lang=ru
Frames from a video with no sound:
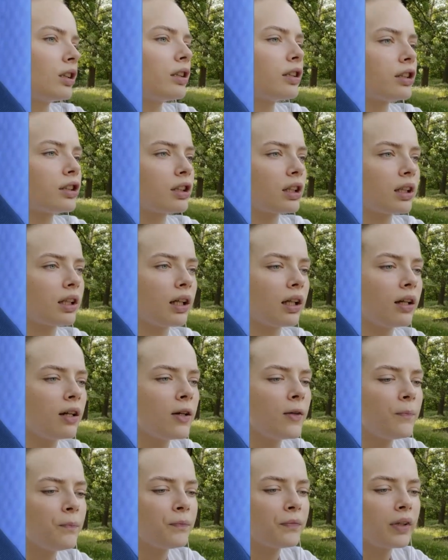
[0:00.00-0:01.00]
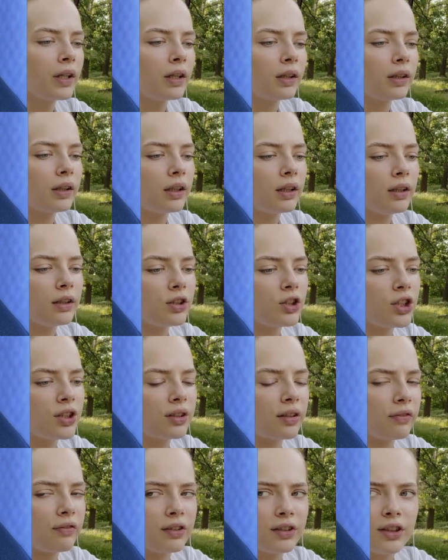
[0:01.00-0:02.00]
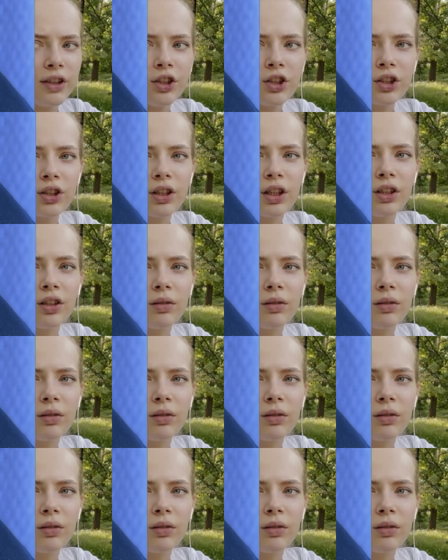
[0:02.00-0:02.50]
на лежаке, ты чисто физически